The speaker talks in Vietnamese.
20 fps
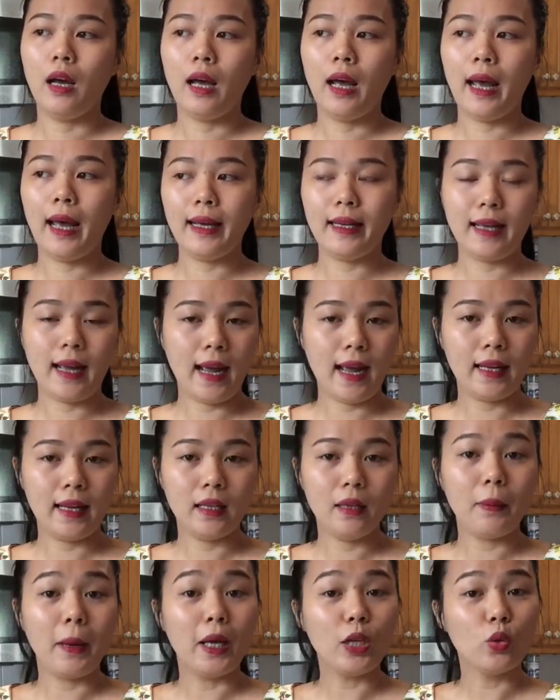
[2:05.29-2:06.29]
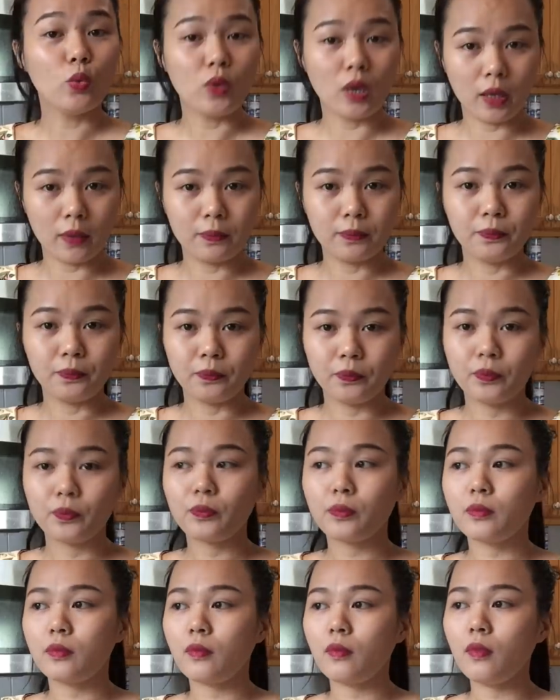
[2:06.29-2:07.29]
2 ngày thứ Bảy Chủ Nhật
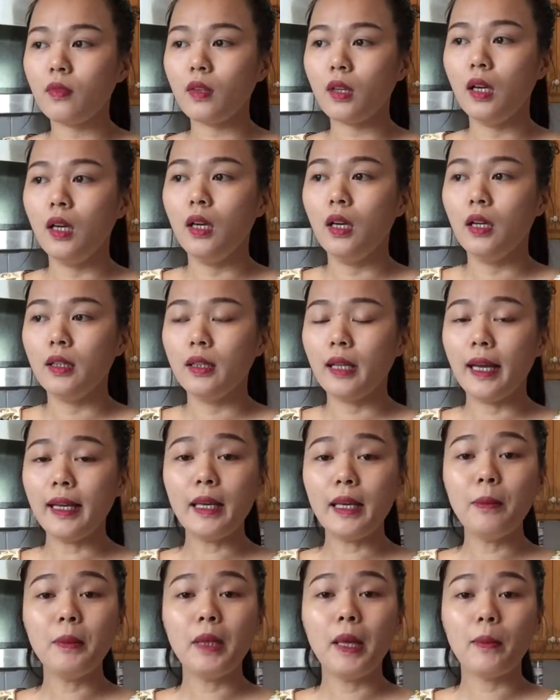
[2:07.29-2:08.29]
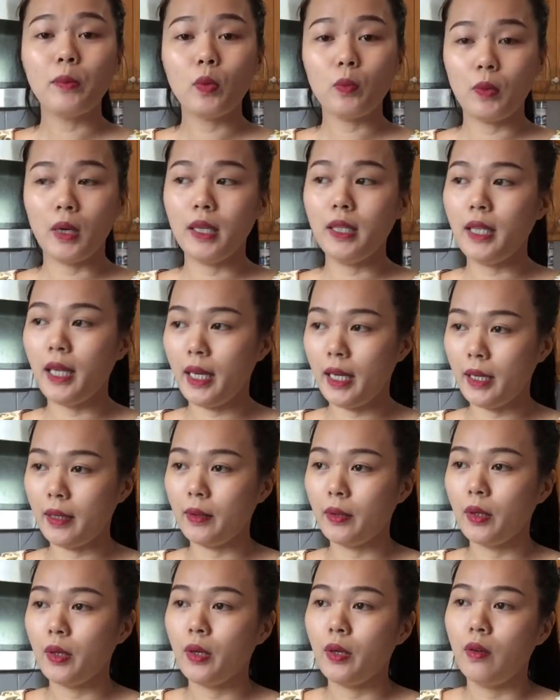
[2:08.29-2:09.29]
để kiếm thêm chút đỉnh tiền.